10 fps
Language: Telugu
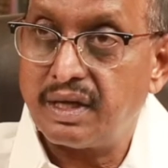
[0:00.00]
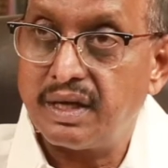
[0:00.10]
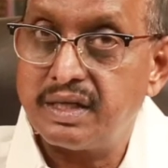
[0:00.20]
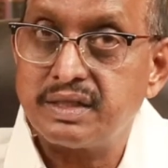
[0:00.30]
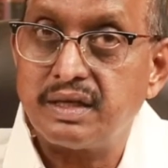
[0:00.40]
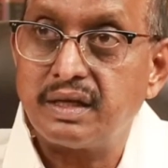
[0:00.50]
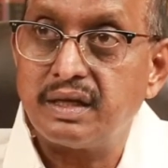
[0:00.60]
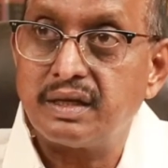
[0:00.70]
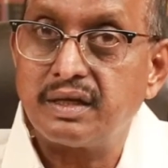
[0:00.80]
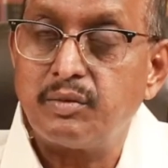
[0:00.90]
కార్యాచరణ
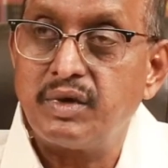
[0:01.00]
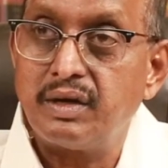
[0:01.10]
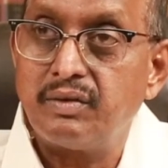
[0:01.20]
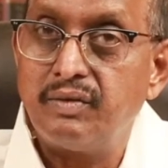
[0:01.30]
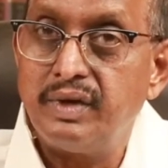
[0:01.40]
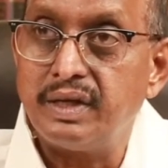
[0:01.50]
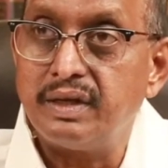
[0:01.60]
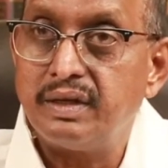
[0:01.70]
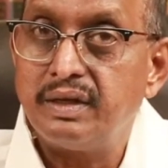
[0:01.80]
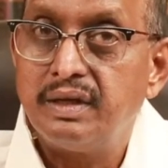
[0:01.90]
కార్యక్రమాల్లో ఉండి
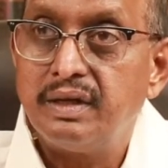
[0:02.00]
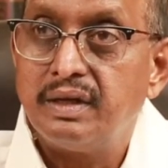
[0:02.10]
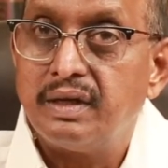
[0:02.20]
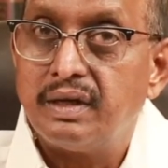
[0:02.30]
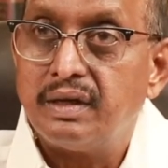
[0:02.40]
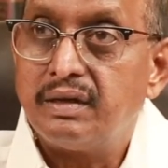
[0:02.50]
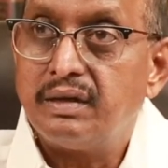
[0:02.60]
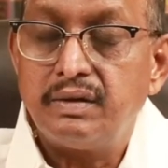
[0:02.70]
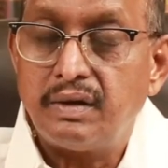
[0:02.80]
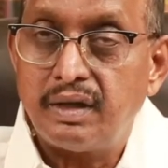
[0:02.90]

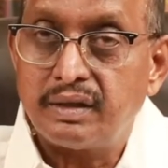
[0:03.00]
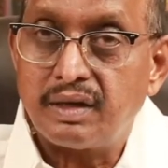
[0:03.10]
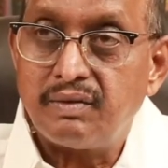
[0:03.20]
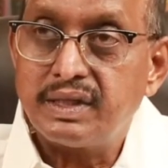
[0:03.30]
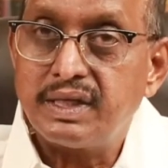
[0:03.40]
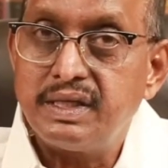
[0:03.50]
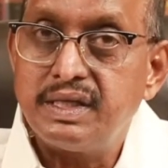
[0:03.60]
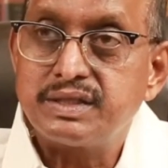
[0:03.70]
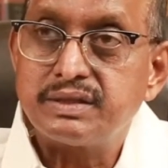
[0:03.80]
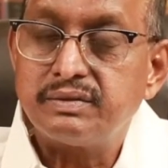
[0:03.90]
తర్వాత ఏం
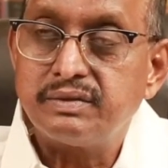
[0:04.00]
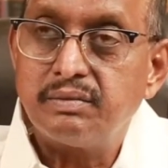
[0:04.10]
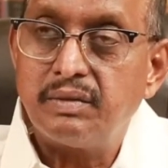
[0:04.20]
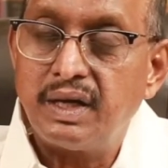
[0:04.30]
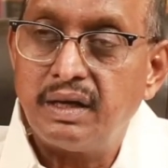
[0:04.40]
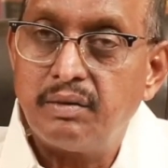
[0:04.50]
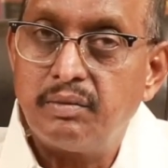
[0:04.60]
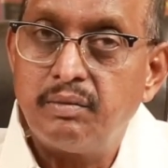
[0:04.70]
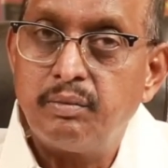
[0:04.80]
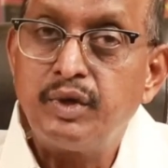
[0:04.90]
చేస్తాం
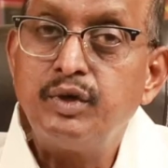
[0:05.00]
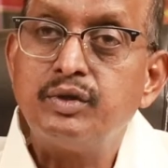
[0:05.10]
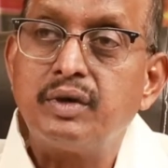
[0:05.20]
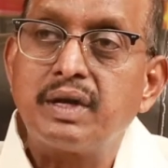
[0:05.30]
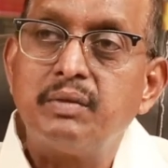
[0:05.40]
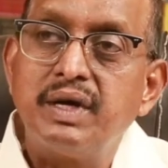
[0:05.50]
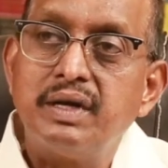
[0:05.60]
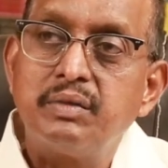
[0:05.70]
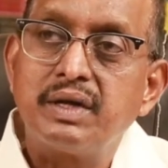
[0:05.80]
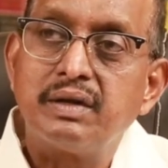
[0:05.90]
పెన్ను ద్వారా
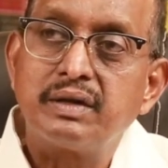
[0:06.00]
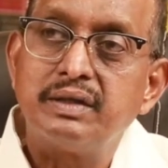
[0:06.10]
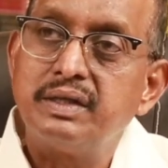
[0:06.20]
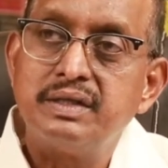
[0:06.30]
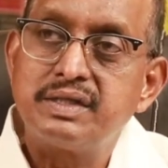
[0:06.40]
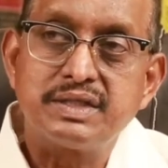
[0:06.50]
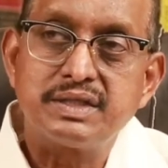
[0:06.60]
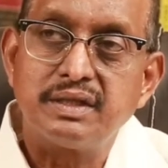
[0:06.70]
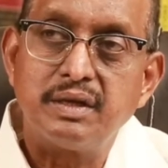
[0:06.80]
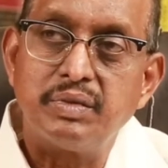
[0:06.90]
మళ్ళీ మన యొక్క దీన్ని
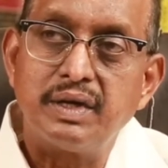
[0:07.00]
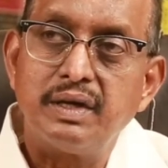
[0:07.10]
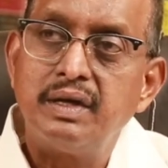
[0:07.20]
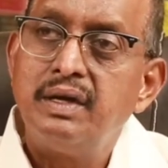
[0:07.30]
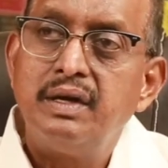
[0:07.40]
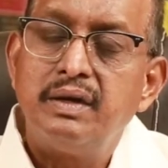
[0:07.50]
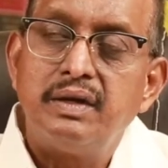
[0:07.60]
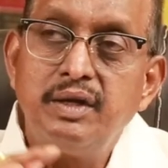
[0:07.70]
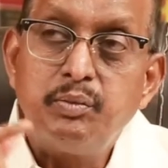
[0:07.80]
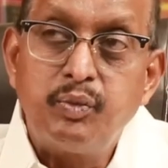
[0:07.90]
చేసాం తప్ప
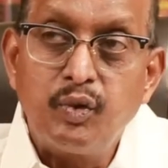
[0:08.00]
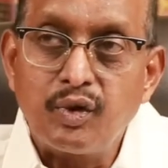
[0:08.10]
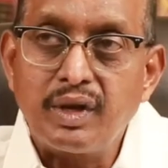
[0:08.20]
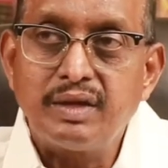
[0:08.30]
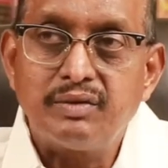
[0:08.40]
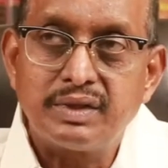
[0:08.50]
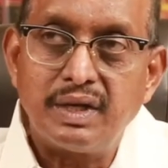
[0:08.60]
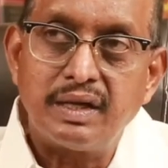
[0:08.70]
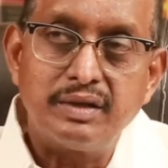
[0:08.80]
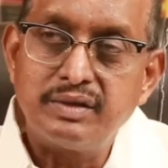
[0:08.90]
ఇప్పుడున్న
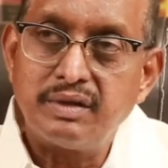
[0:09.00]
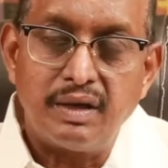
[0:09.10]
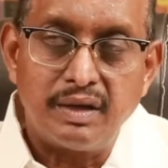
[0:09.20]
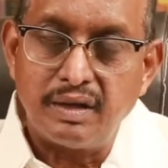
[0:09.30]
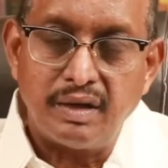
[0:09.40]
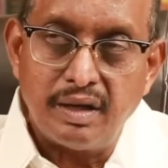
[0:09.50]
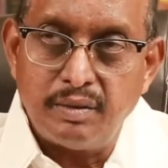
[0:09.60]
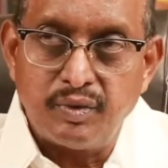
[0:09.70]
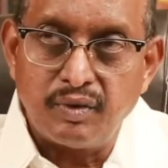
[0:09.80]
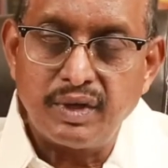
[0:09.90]
యువతలాగా ఎందుకు అంటే
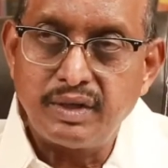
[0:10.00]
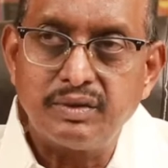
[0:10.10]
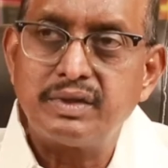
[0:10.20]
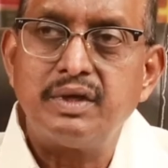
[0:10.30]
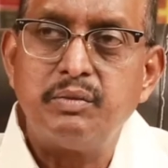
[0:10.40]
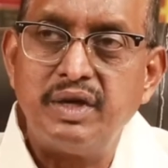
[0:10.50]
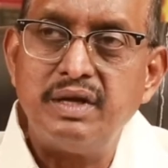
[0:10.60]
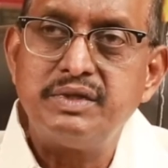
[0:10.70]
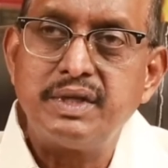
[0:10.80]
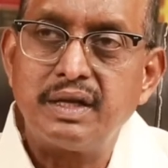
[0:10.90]
ఇప్పుడున్న యువతని నేను
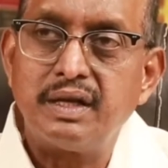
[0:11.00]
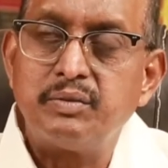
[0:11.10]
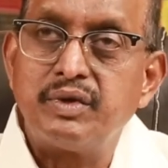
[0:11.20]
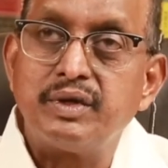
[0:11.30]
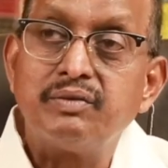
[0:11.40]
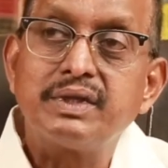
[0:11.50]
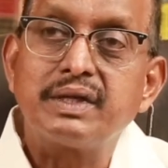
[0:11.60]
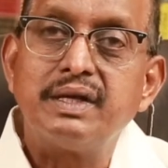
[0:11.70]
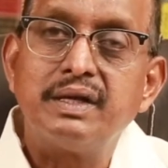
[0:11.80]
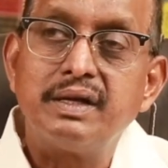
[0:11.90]
బ్లేమ్ చేయటం ఇప్పుడు
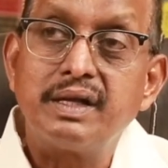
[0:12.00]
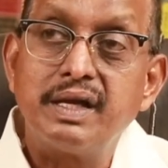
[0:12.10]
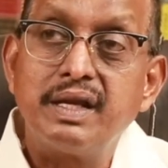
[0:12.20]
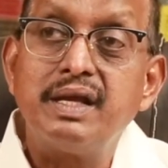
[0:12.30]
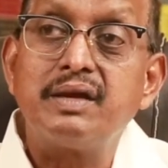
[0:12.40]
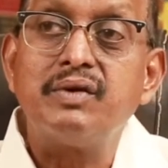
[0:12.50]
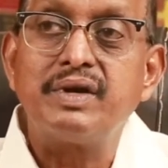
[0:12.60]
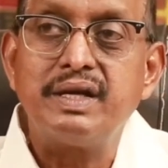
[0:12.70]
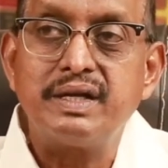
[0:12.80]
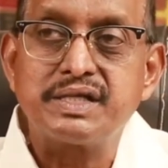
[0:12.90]
యువతకి ఏంటంటే కెరీర్
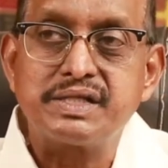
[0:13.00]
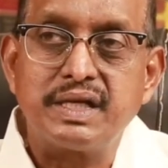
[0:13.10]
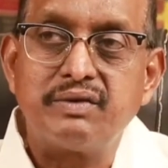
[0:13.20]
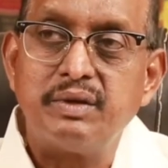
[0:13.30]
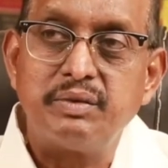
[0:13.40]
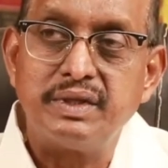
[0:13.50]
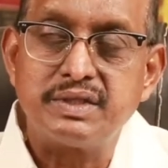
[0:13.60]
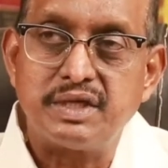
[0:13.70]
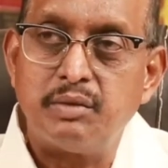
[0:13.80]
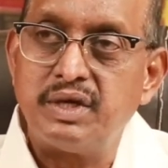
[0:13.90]
ఓరియంటేషన్ ఎక్కువైపోయింది
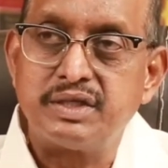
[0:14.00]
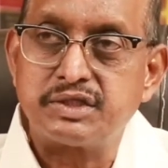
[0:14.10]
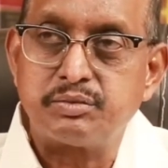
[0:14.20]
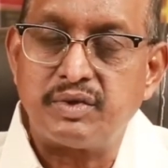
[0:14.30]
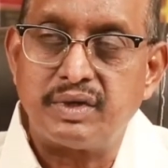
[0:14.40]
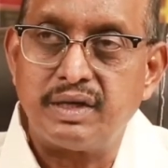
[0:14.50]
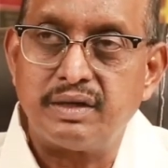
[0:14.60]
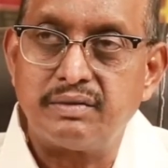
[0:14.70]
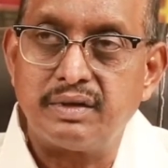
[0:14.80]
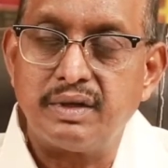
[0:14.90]
సామాజిక స్పృహ
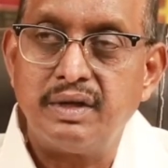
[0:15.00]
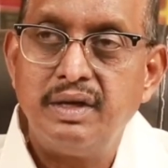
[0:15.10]
కంటే కూడా